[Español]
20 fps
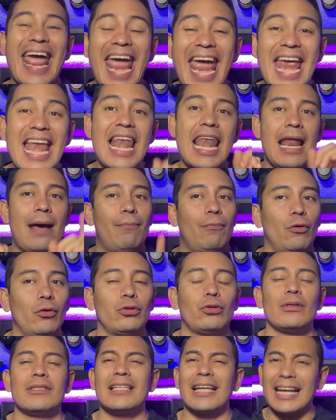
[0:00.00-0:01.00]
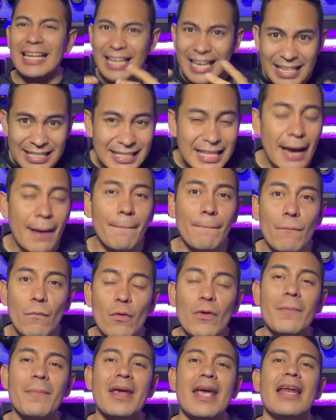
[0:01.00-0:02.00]
en la moto. Así que está
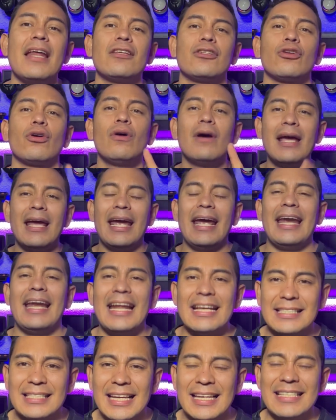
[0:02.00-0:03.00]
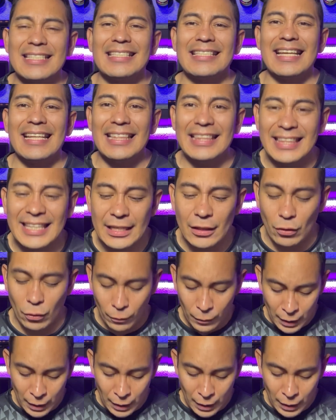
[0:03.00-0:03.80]
muy bien hecho en ese sentido.